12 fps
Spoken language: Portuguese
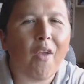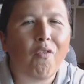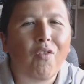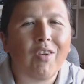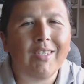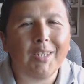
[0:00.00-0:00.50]
é
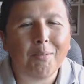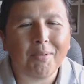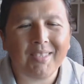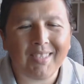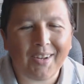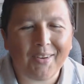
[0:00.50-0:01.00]
fim de
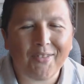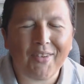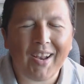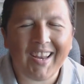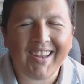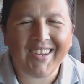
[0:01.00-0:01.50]
transmissão.
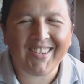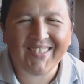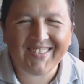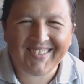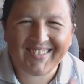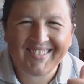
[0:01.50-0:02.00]
Valeu!